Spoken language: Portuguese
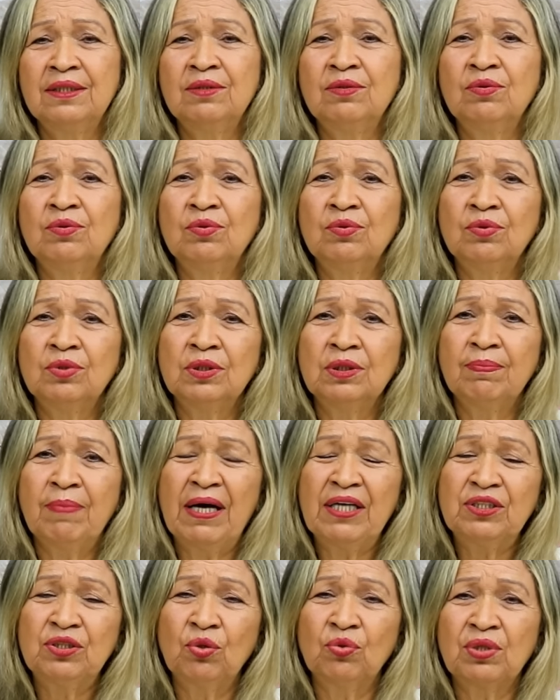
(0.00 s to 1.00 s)
no,
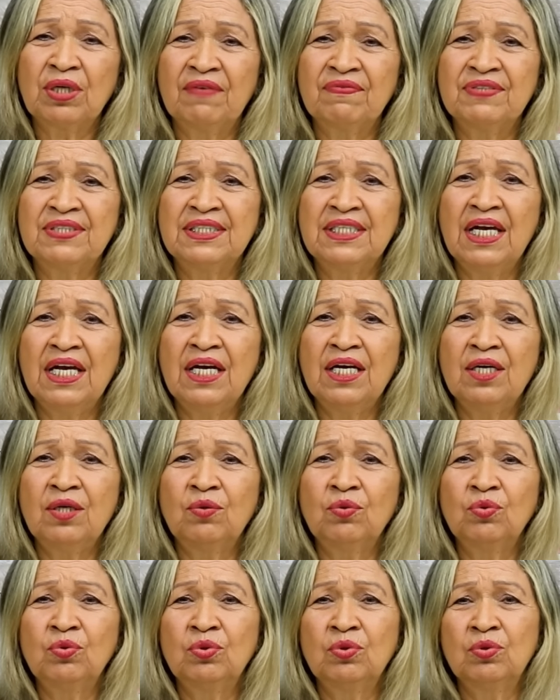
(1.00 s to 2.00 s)
debaixo do teu
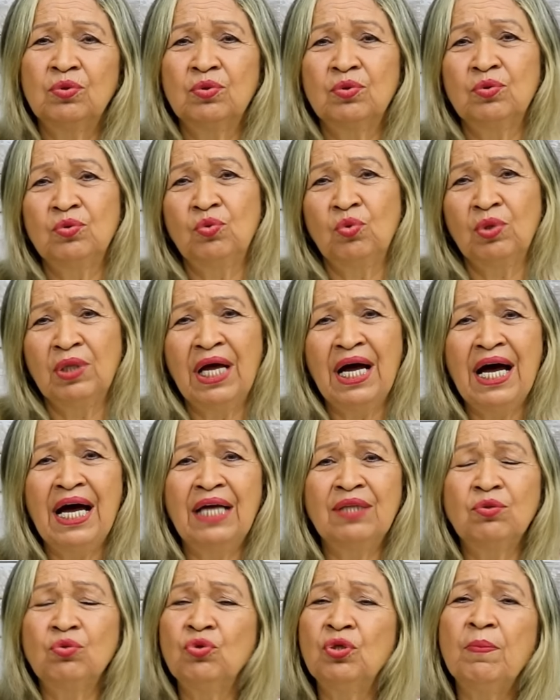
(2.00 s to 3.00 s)
travesseiro, do
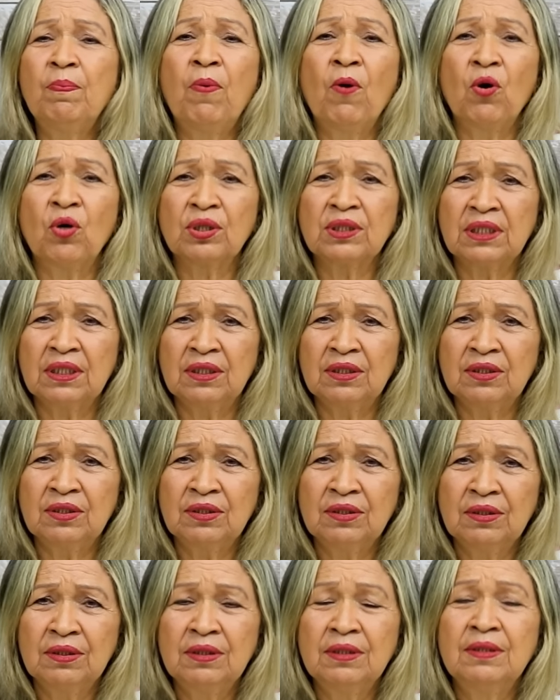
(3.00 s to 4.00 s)
lado, não importa.
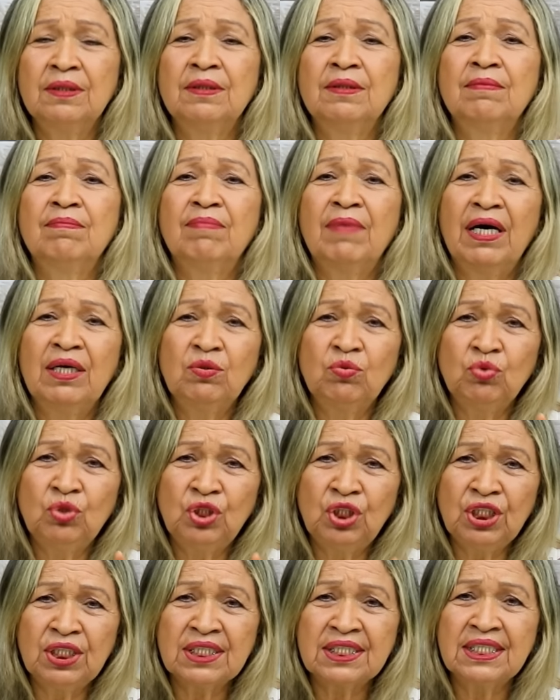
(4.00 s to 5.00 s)
Mas no
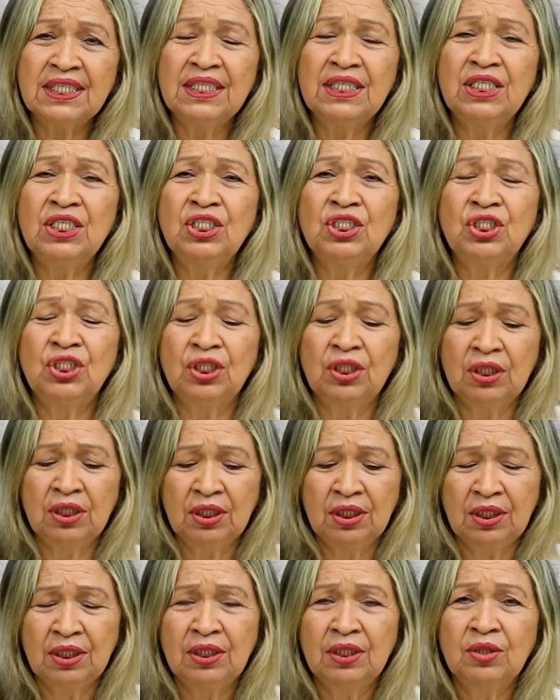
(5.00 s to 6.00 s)
dia seguinte,
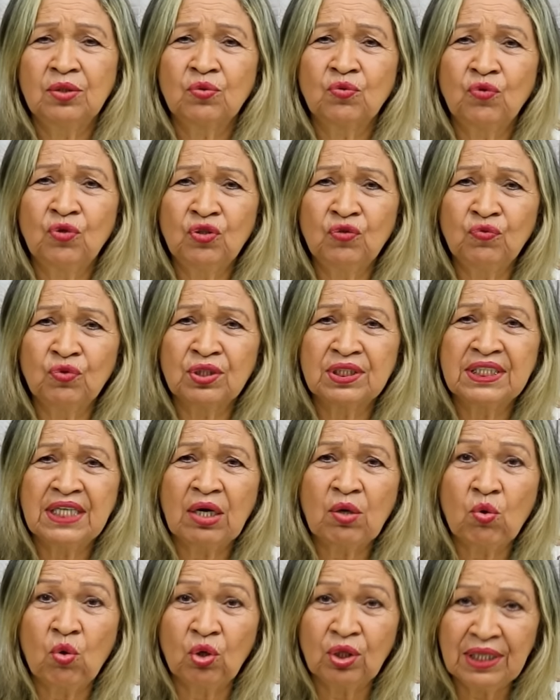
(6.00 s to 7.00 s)
quando você
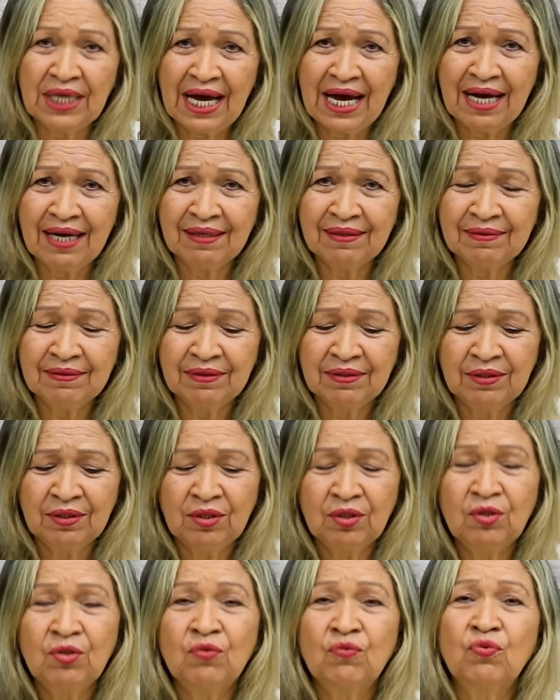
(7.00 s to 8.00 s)
acordar,
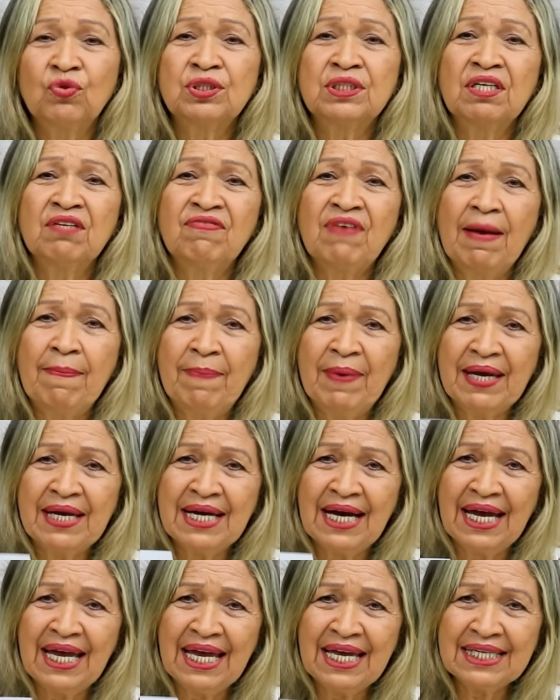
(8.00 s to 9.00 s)
você vai
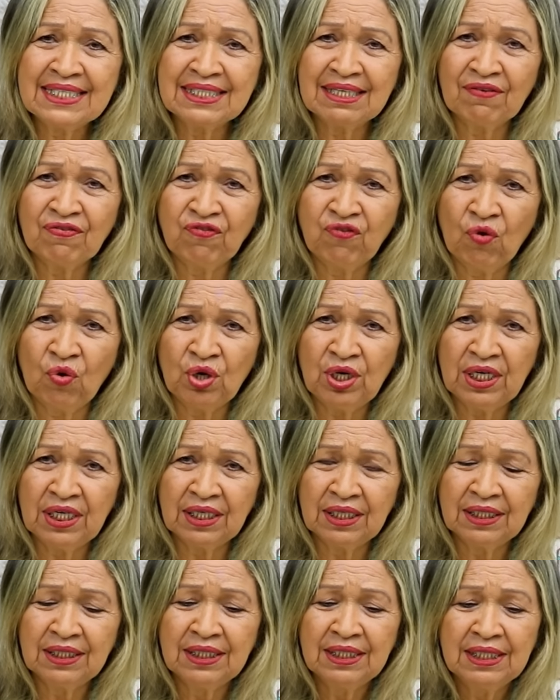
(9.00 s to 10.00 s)
pegar essa
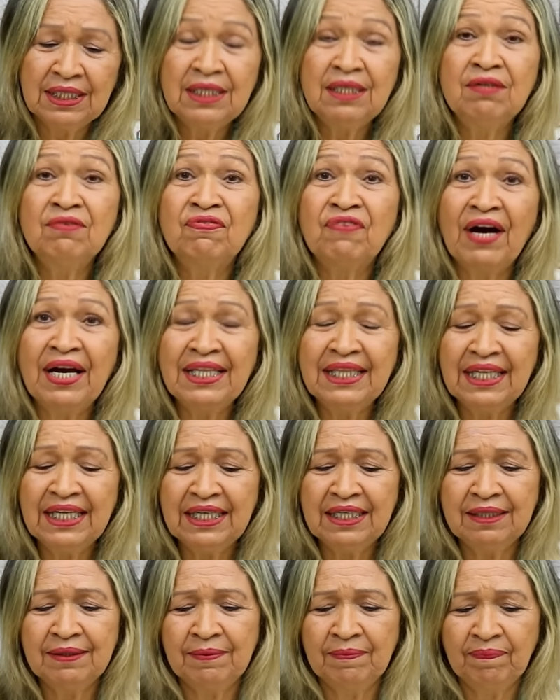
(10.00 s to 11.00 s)
folha e vai
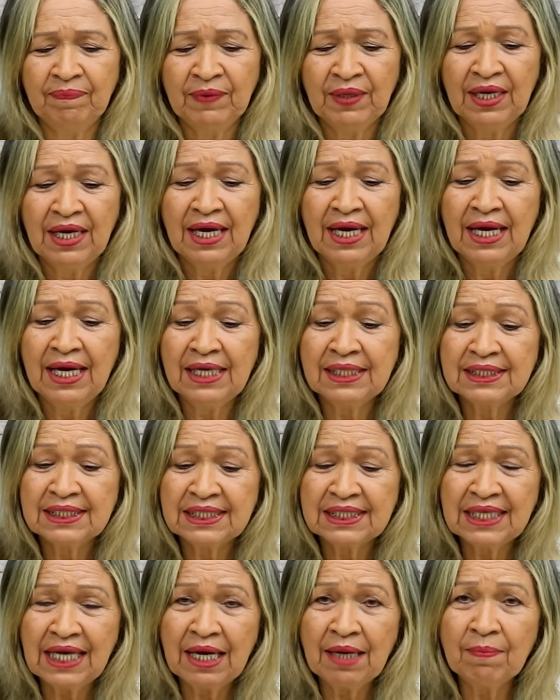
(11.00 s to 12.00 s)
ler:
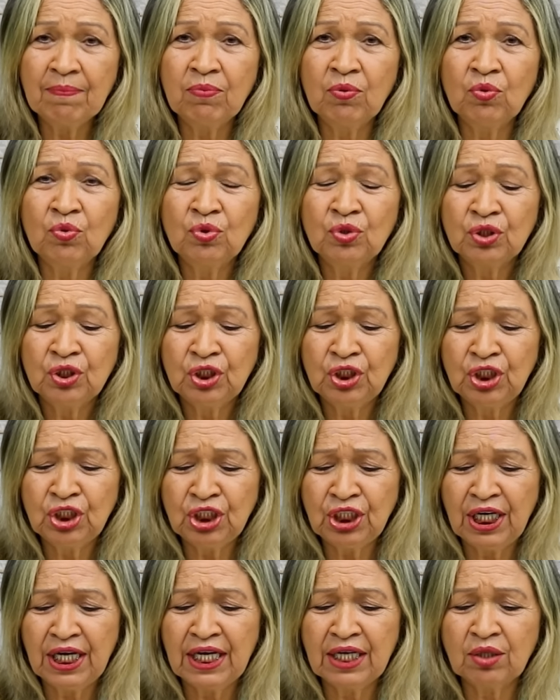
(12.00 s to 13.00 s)
Recebo
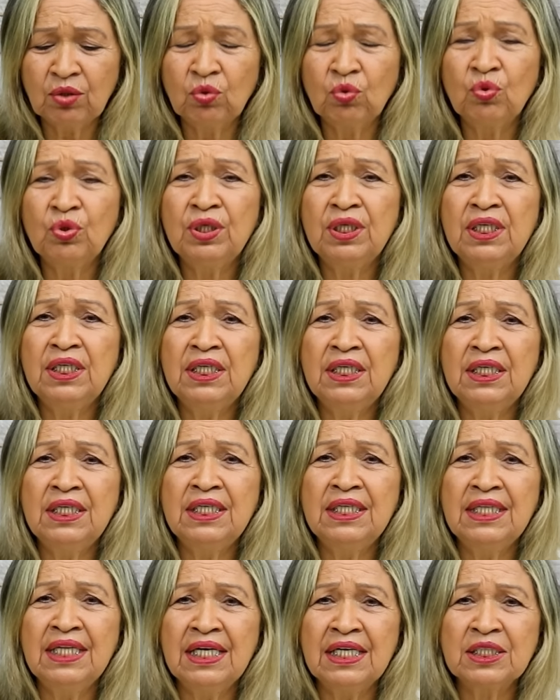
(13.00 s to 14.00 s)
dinheiro
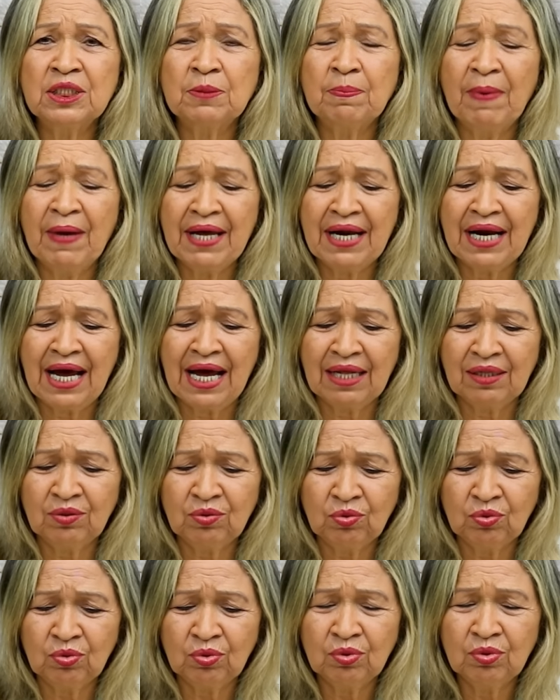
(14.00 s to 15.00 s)

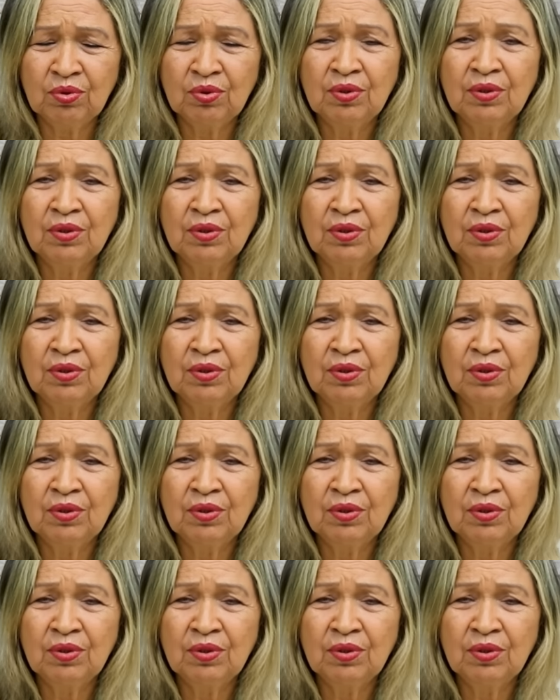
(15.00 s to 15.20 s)
inesperado.